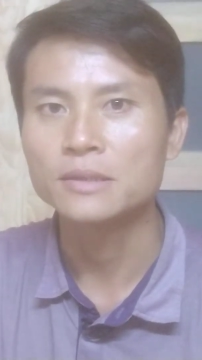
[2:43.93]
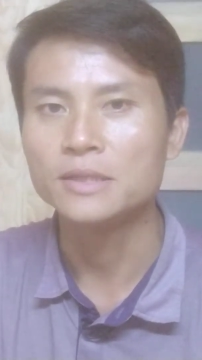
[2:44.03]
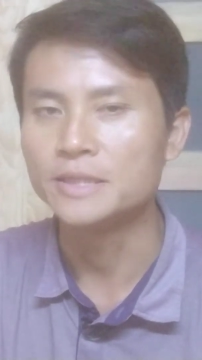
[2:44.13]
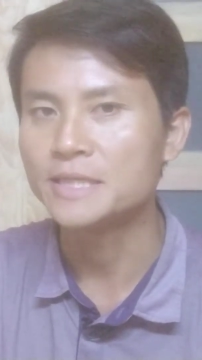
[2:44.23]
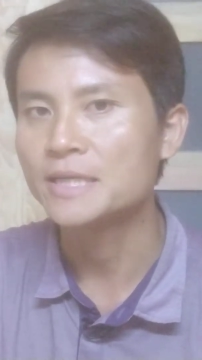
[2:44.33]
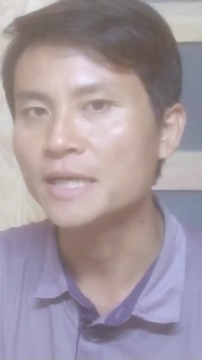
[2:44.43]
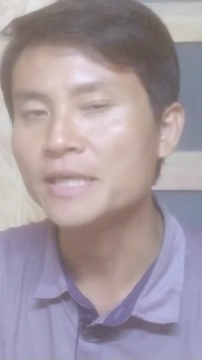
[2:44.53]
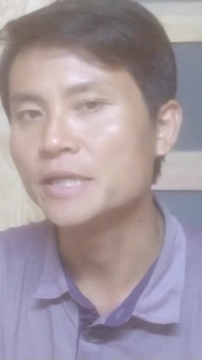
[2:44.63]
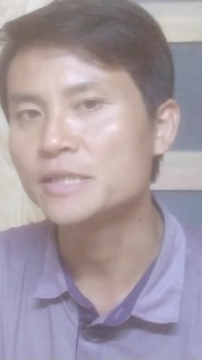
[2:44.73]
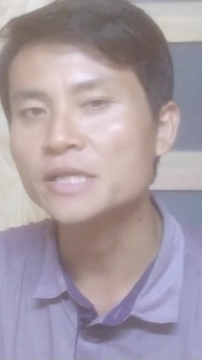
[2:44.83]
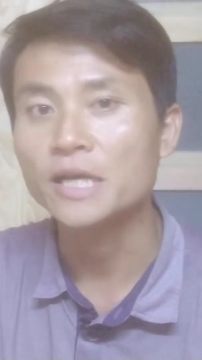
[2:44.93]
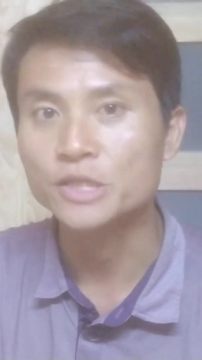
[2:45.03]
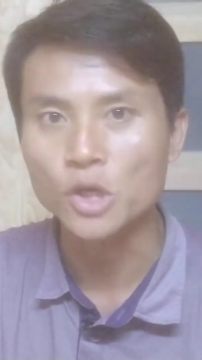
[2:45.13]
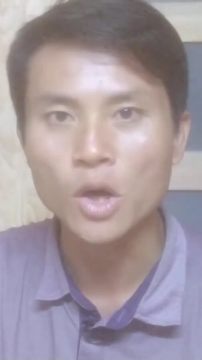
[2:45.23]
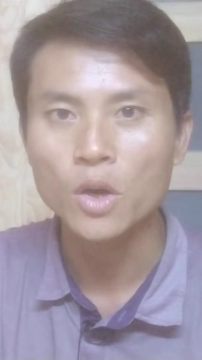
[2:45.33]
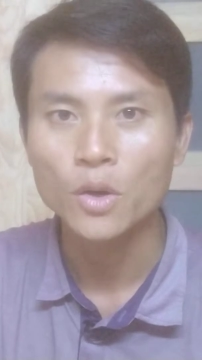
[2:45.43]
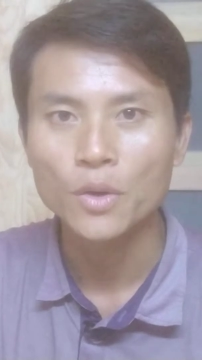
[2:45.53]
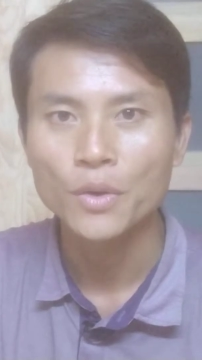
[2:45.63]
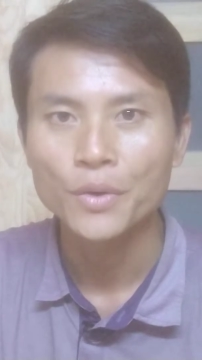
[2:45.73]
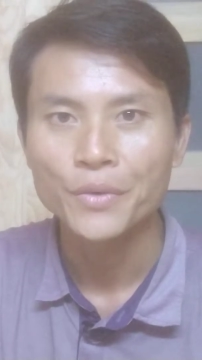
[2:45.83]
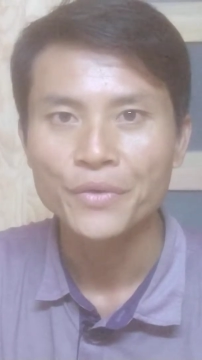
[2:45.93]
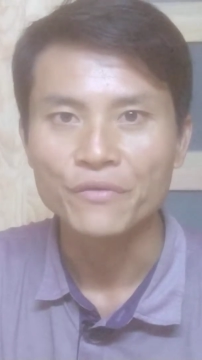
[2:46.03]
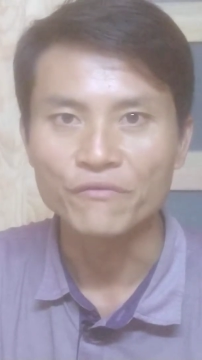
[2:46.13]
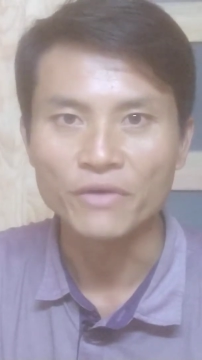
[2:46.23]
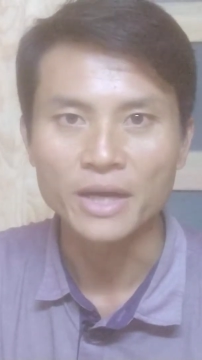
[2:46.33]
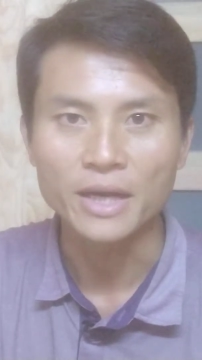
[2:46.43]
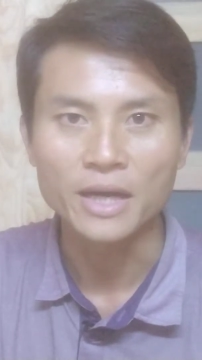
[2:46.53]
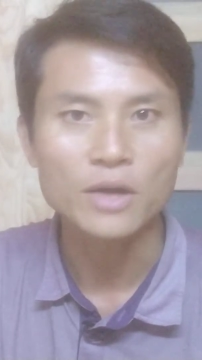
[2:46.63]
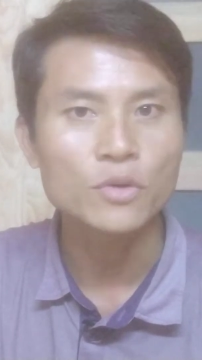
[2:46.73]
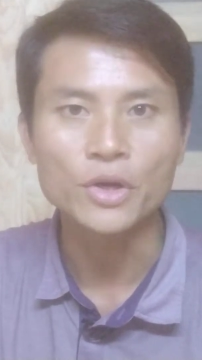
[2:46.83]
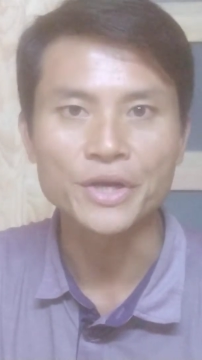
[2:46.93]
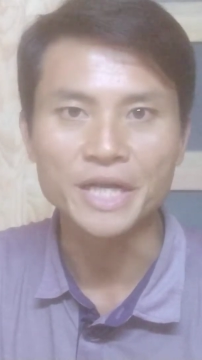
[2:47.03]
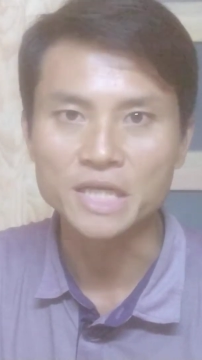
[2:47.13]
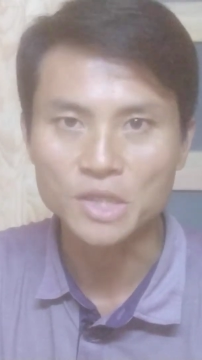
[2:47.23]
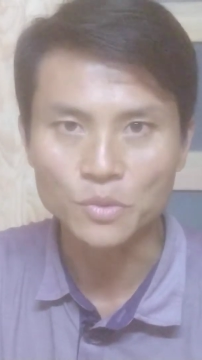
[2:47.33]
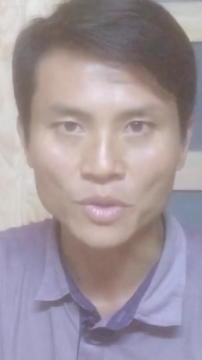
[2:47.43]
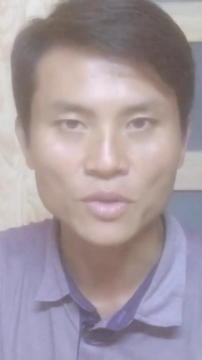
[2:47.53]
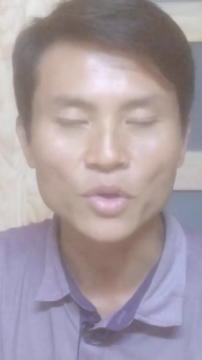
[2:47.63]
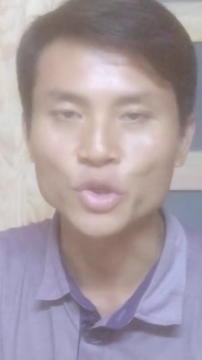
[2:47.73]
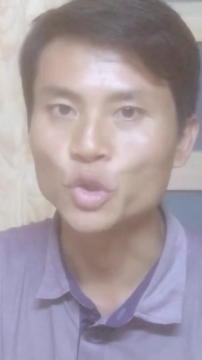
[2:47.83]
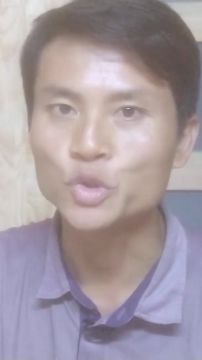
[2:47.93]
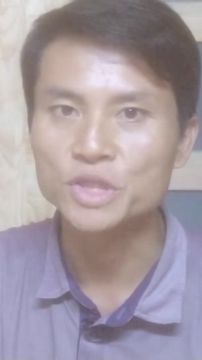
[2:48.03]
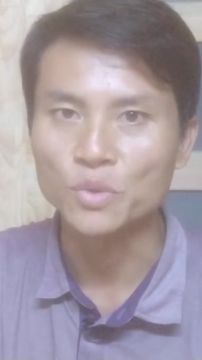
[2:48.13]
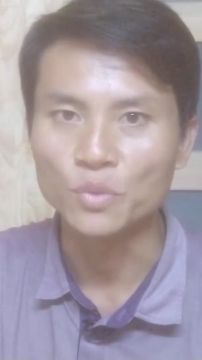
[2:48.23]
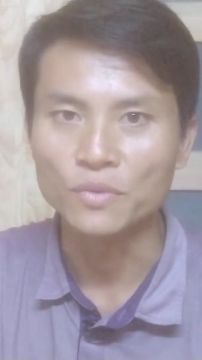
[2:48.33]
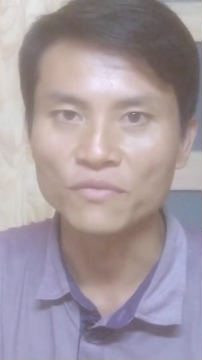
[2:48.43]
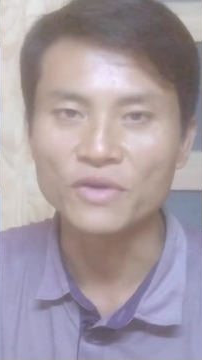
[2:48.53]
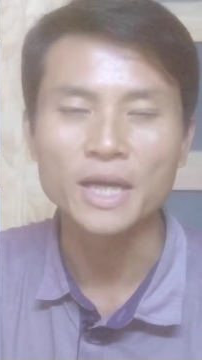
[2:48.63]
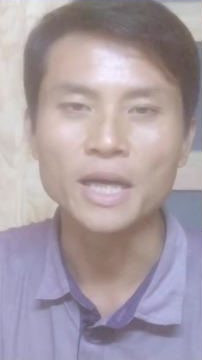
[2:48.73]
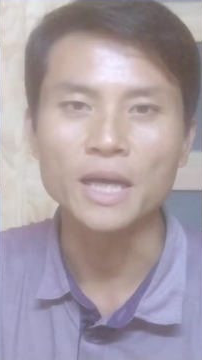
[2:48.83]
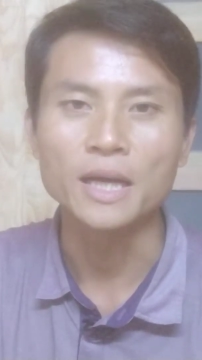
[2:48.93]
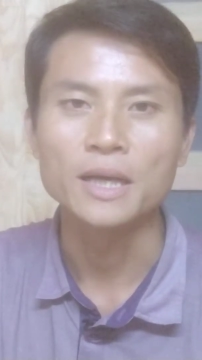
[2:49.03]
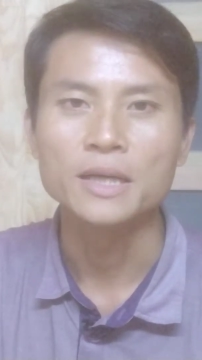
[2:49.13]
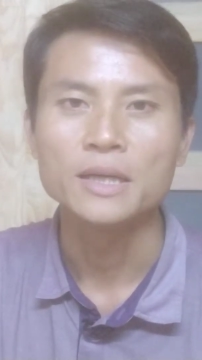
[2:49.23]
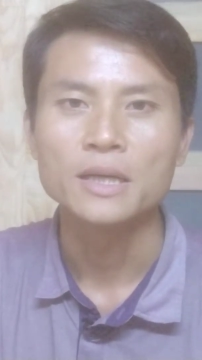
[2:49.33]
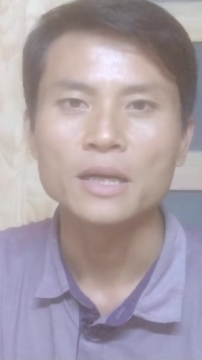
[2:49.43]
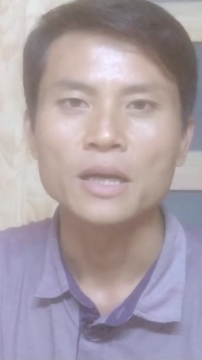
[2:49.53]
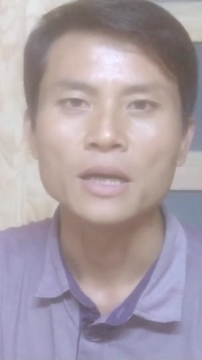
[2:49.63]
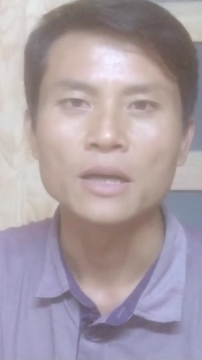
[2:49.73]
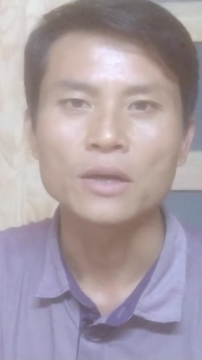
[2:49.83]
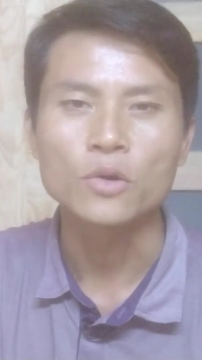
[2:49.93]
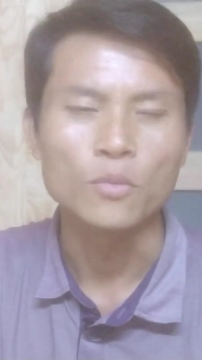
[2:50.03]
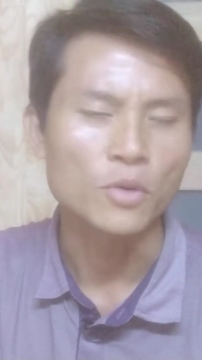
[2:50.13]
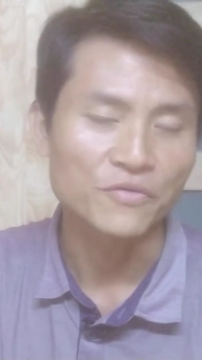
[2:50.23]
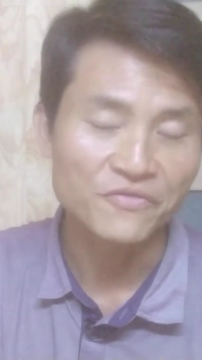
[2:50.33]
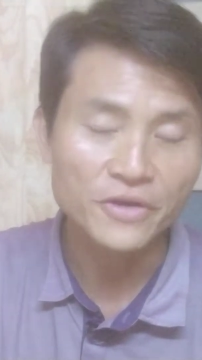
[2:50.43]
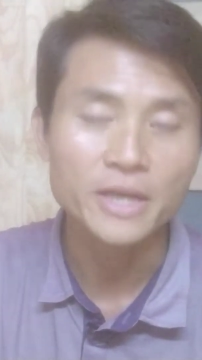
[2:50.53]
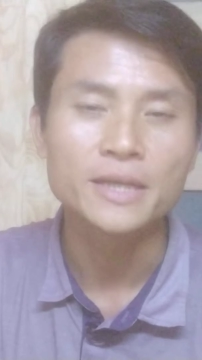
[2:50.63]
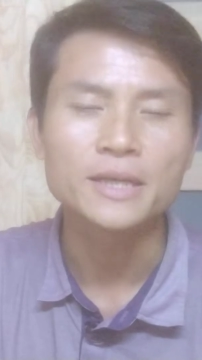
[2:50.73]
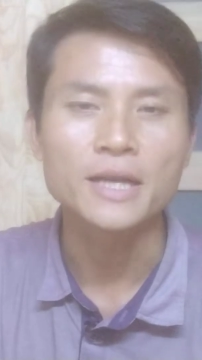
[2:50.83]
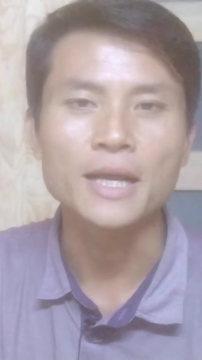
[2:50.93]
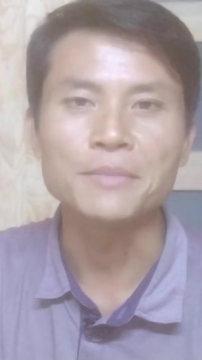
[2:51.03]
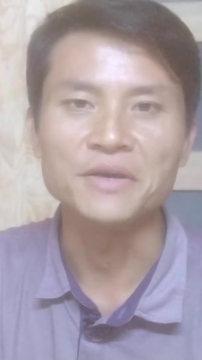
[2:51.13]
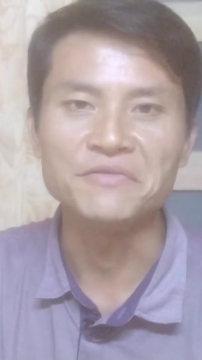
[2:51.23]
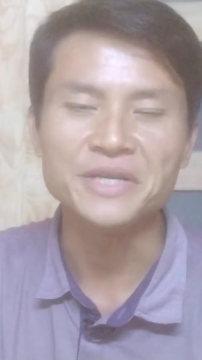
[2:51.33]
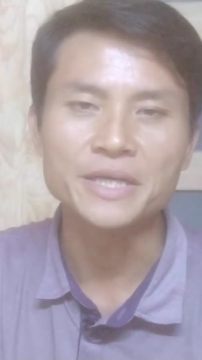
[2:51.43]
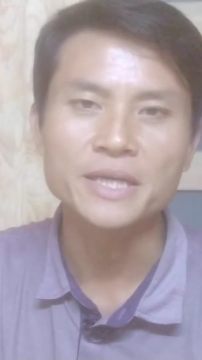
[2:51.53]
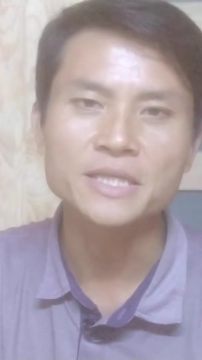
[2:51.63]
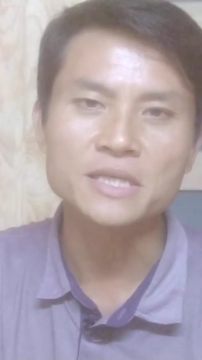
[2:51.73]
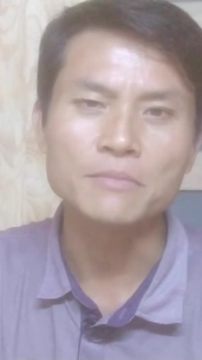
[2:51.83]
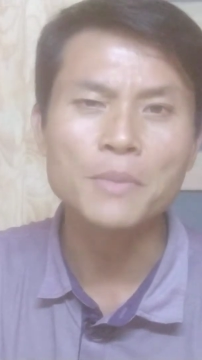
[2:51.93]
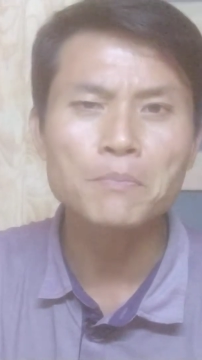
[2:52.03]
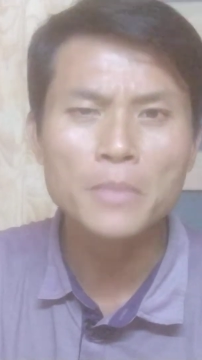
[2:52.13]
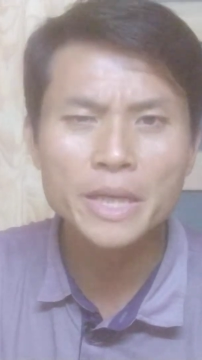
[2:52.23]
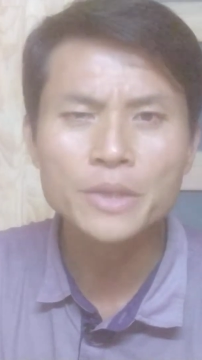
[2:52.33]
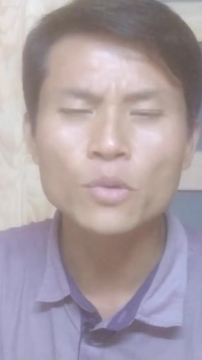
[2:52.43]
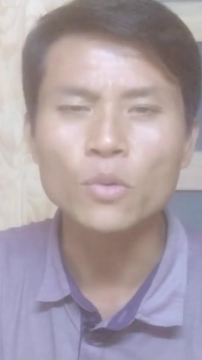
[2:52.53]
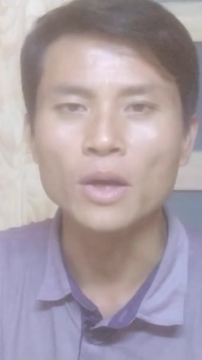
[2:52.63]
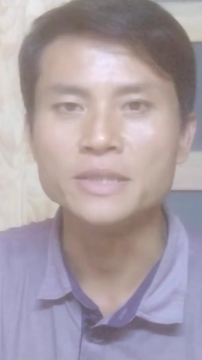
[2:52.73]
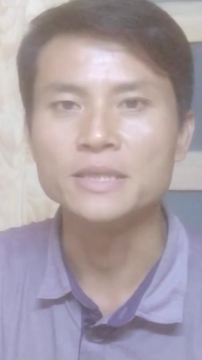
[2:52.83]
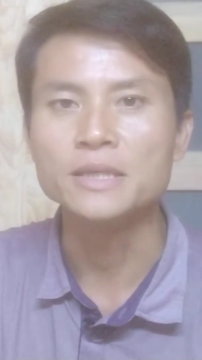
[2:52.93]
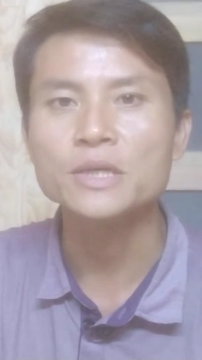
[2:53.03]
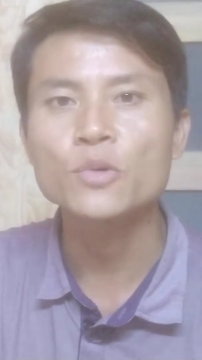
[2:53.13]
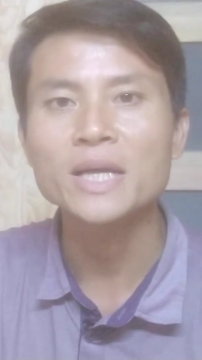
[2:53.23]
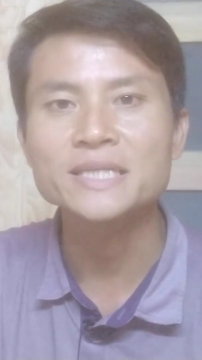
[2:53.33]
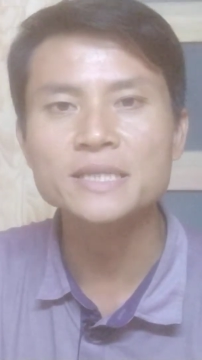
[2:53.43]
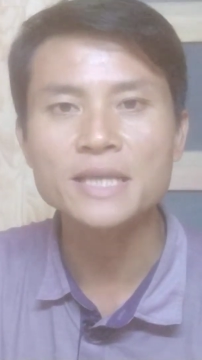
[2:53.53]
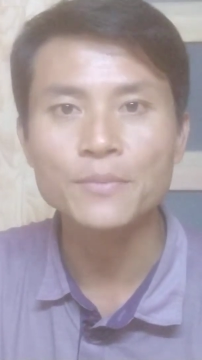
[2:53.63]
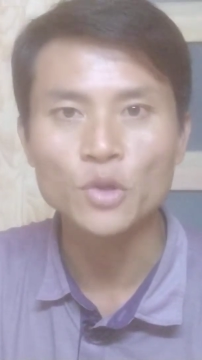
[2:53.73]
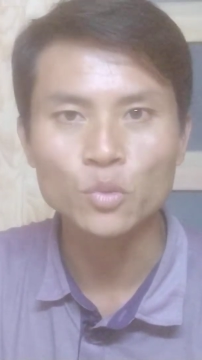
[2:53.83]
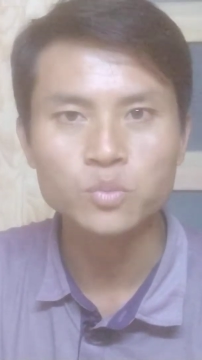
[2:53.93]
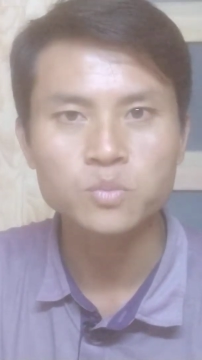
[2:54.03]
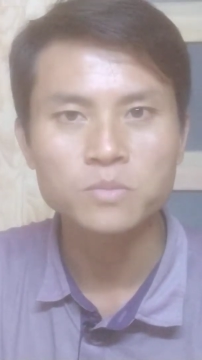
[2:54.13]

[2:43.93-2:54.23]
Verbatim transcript: người dân đã nhìn rất là rõ và không còn nể trọng, không còn tôn trọng. Và cùng một phần là bởi vì cái sự bấp bênh của giới quan chức tham nhũng.